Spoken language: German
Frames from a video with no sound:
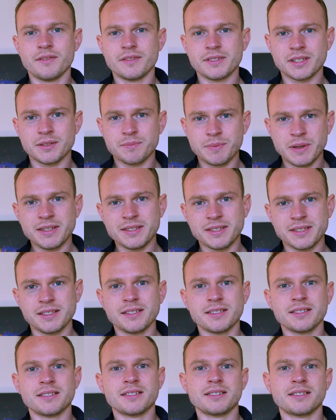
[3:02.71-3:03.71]
Das Beste
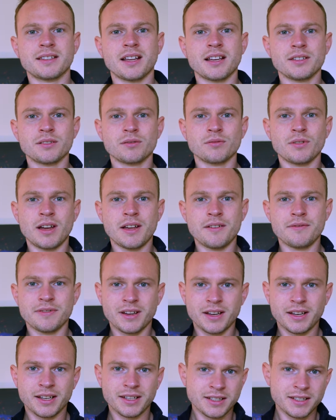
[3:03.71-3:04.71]
ist, dass du
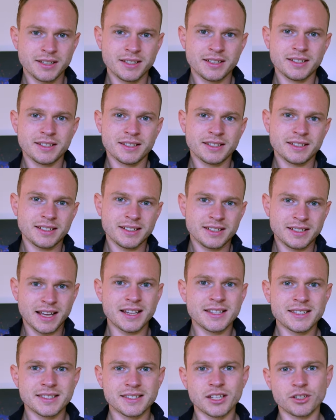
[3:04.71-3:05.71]
einfach
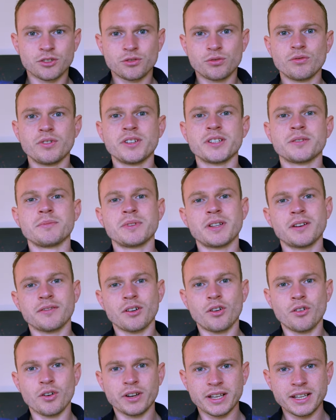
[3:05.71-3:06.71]
ganz natürlich mit der
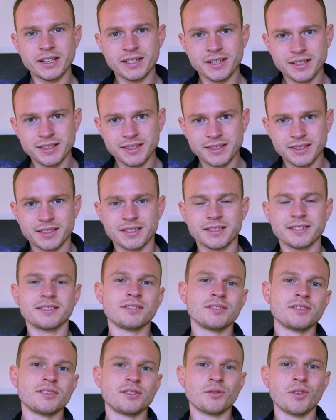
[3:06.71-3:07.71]
Frau redest,
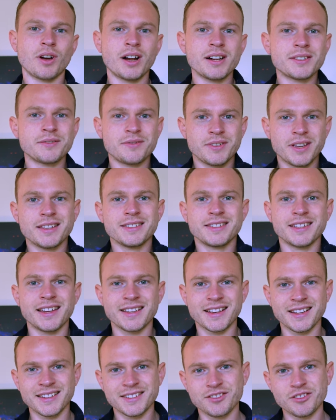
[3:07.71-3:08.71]
so als wäre sie
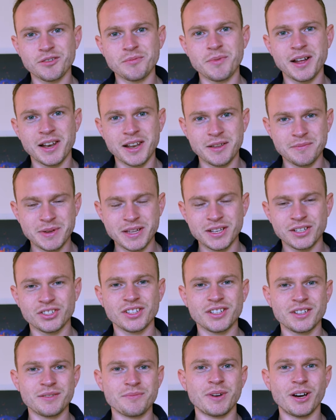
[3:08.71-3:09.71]
ein ganz normaler
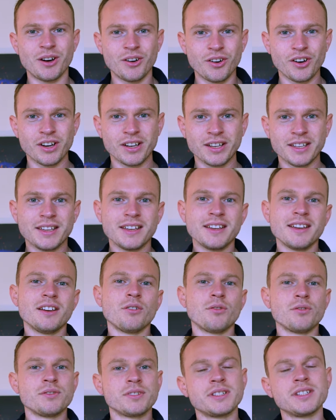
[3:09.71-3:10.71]
Mensch eben auch
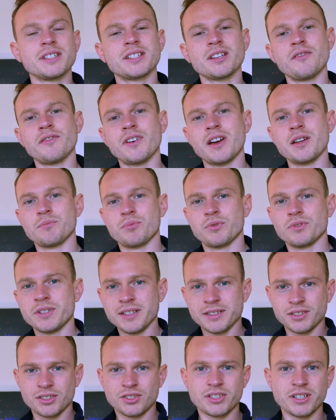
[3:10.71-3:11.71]
und sie nicht auf einen
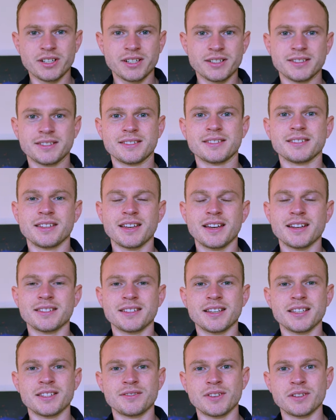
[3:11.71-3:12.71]
Podest stellst. Ja,
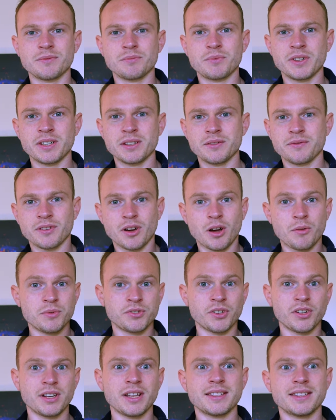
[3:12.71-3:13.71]
das heißt, wenn, wenn die Frau
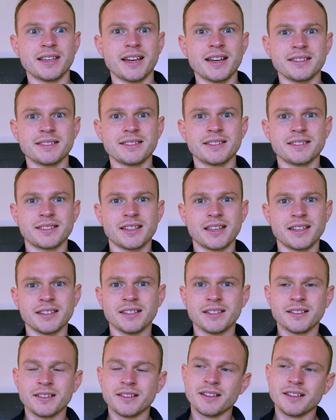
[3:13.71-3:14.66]
besonders heiß ist, dann